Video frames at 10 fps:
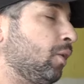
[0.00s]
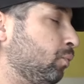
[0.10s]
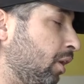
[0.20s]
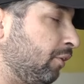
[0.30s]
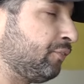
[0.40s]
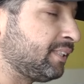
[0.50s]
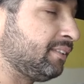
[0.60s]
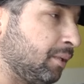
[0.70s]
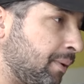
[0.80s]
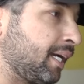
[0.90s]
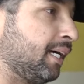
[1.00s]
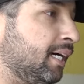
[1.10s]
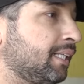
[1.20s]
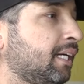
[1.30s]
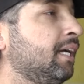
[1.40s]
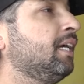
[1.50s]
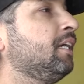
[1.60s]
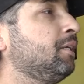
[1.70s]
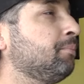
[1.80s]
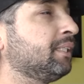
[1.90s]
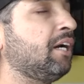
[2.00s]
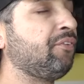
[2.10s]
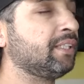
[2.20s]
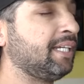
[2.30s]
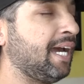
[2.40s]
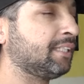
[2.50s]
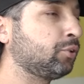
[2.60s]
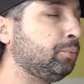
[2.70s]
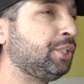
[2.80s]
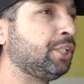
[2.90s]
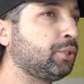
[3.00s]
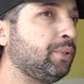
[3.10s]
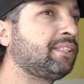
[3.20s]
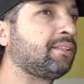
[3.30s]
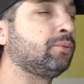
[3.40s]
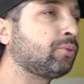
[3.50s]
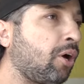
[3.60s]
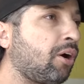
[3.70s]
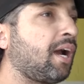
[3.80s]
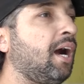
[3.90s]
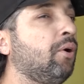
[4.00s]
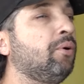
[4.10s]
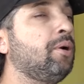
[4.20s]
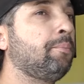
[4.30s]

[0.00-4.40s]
uma oficina mecânica e mandar fazer a substituição do local,